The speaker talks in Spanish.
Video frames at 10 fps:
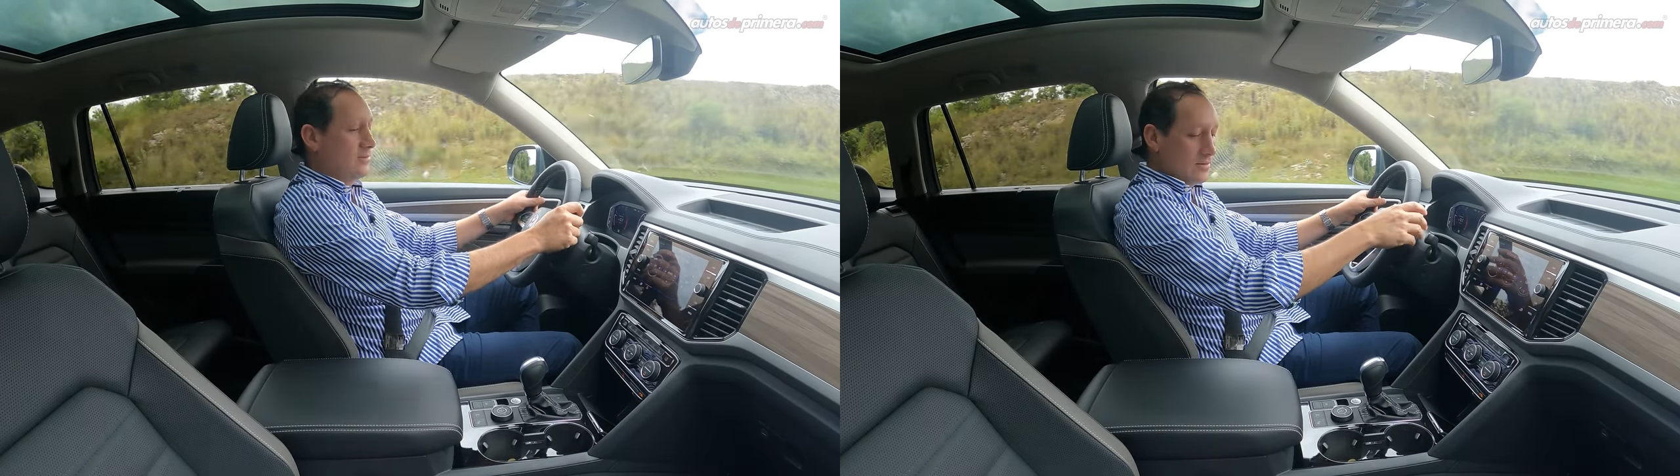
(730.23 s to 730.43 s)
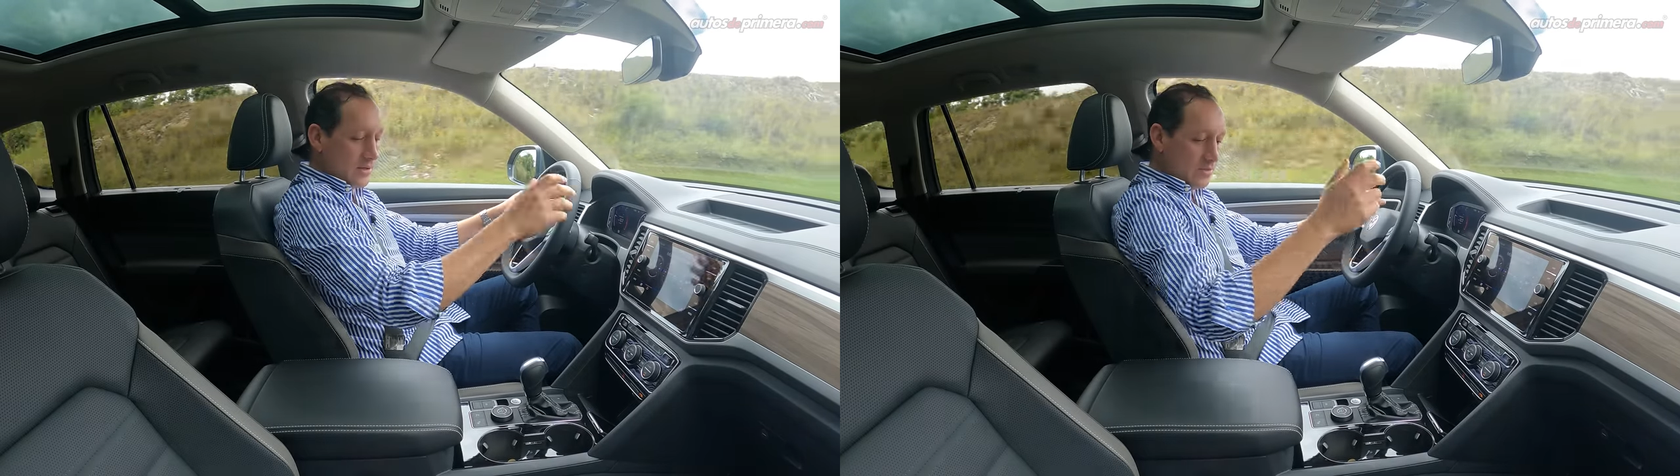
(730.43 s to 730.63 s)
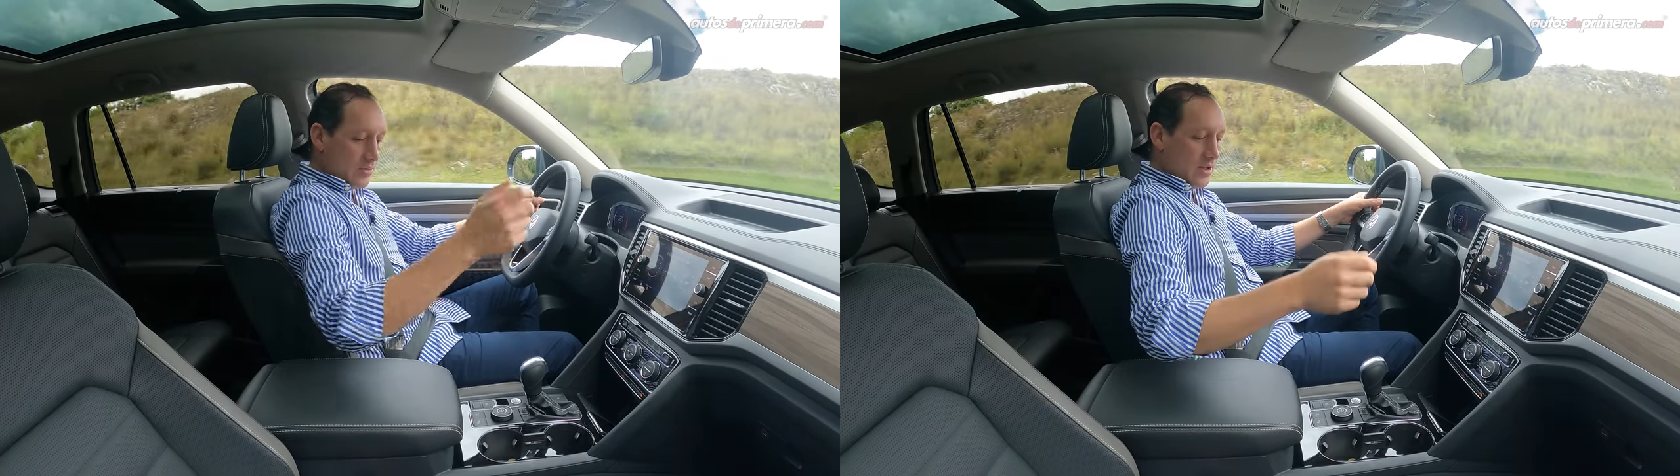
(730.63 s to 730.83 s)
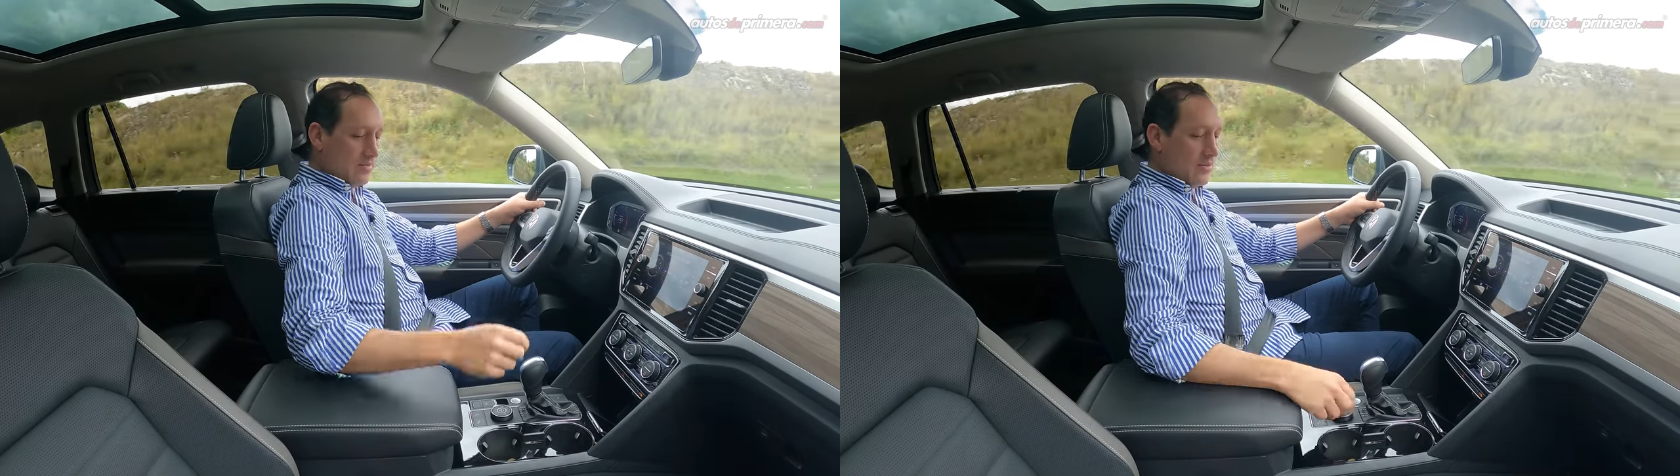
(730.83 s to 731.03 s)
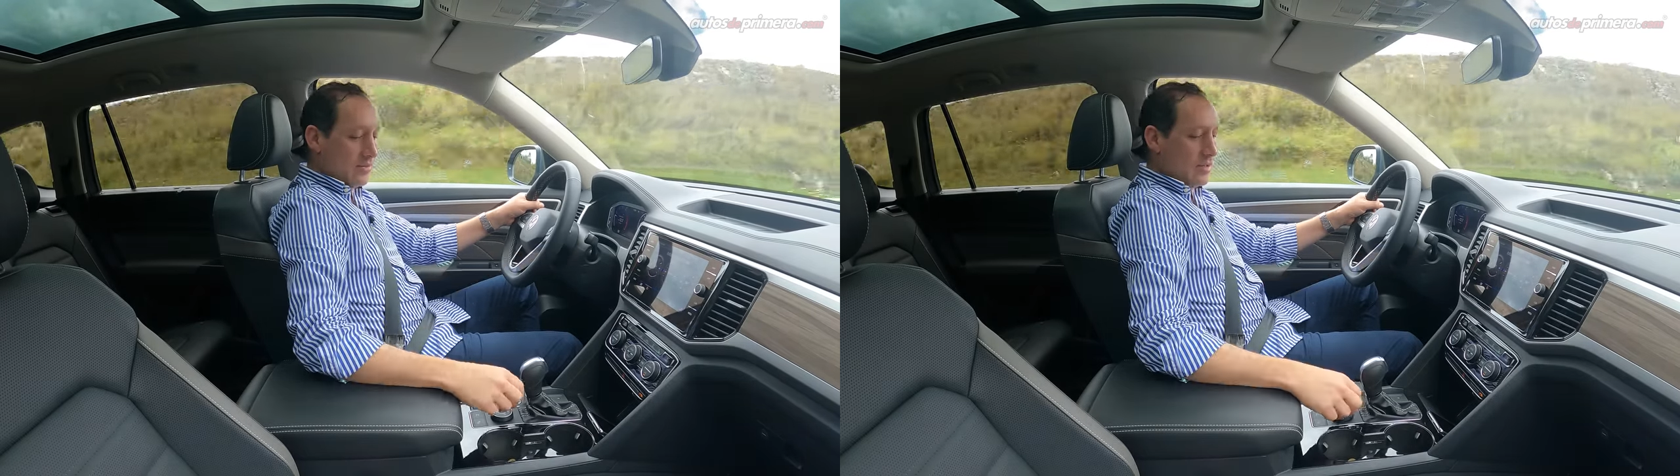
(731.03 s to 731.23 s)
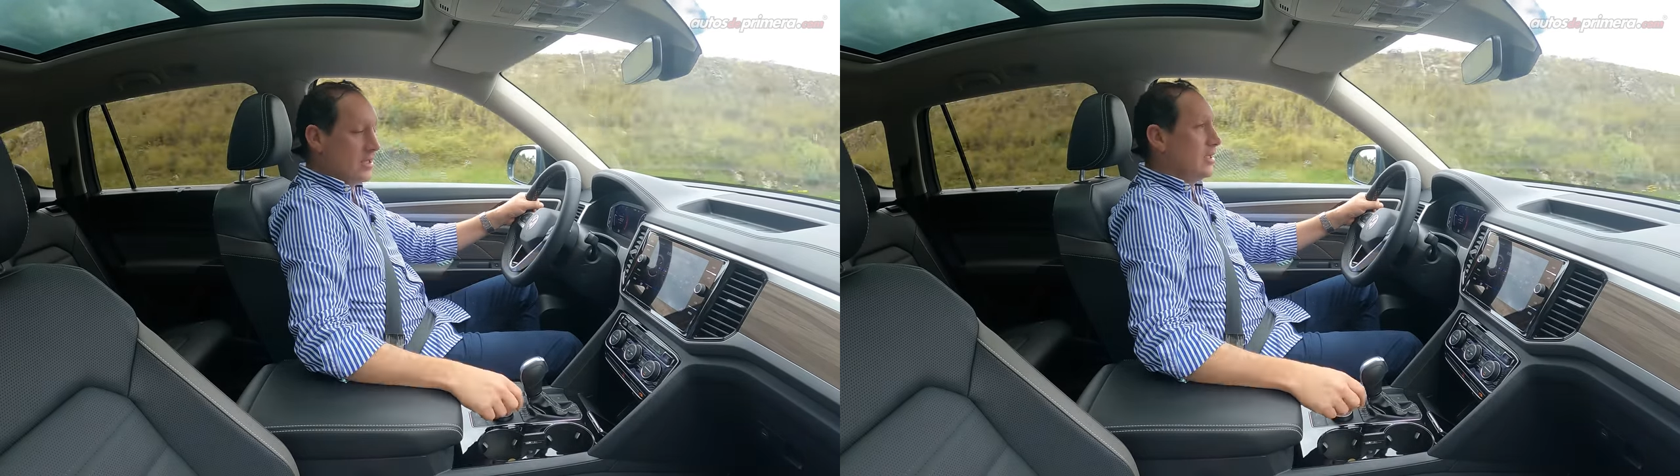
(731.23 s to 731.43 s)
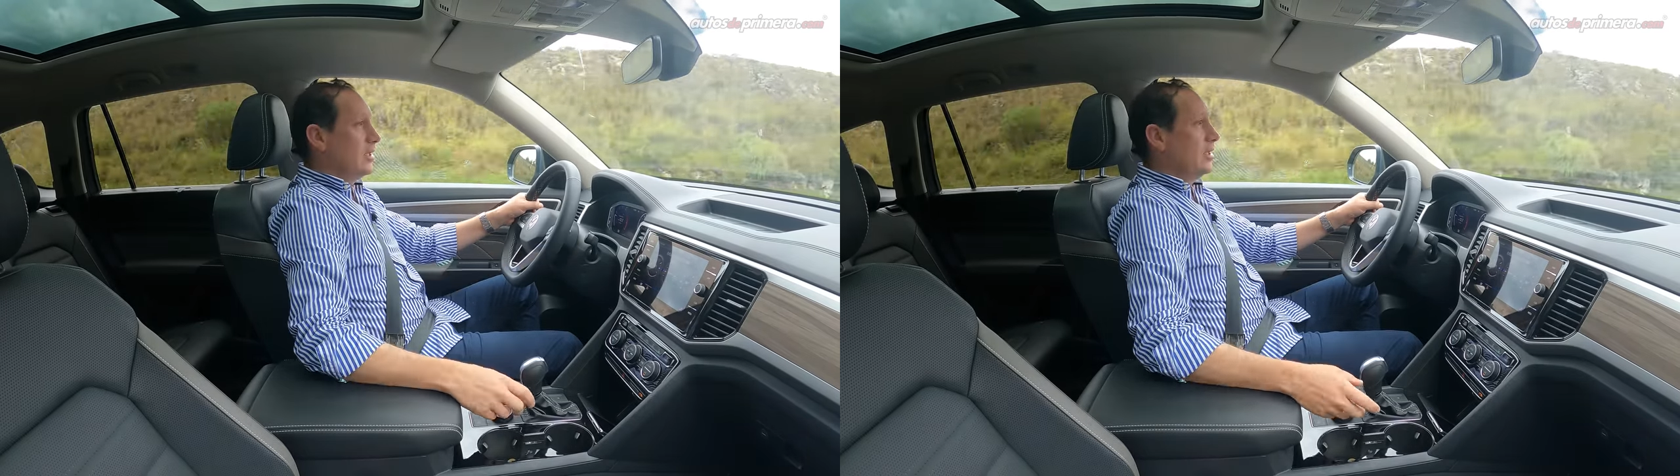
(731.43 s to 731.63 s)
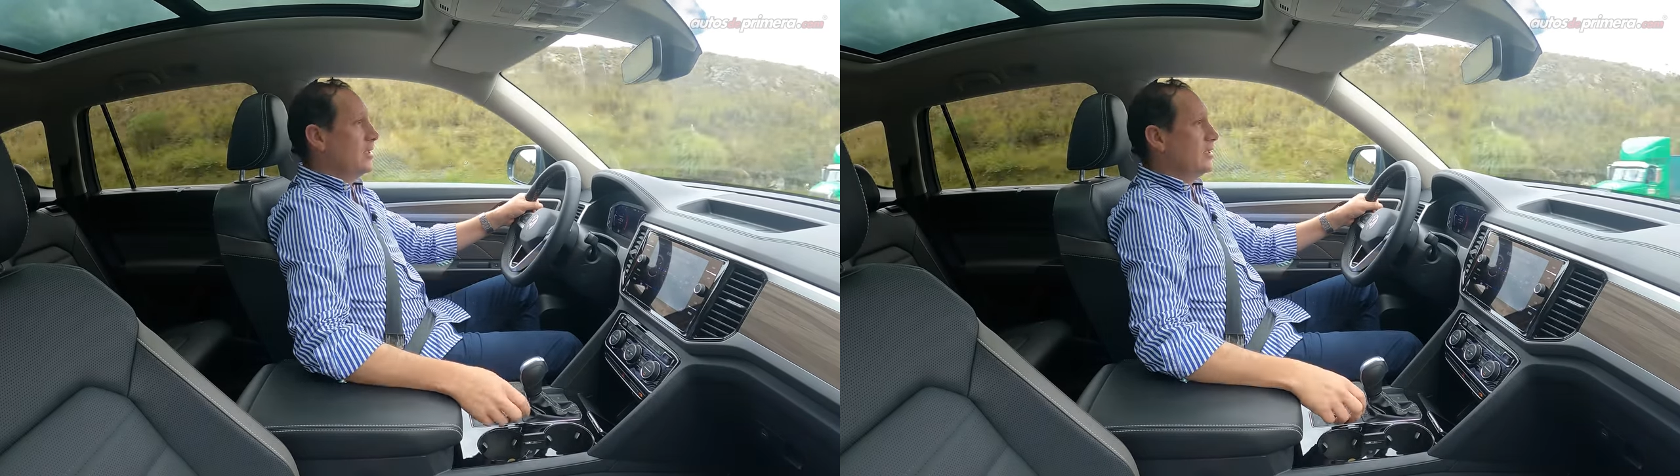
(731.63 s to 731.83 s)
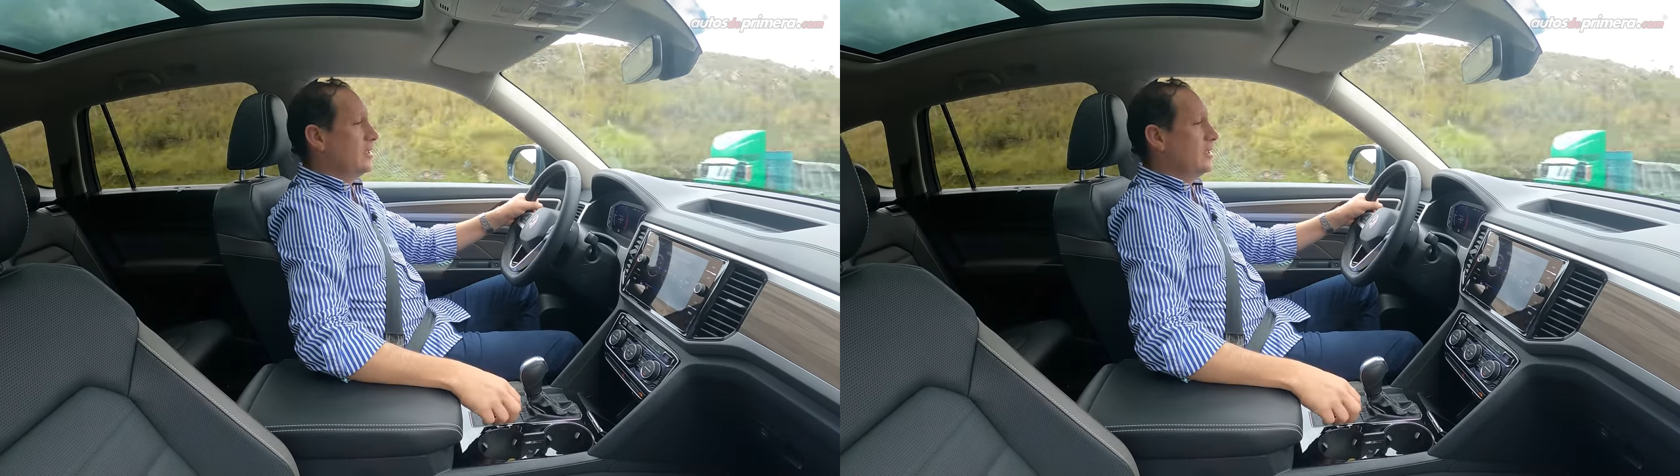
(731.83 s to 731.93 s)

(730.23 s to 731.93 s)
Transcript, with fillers: Entonces yo por ejemplo, eh,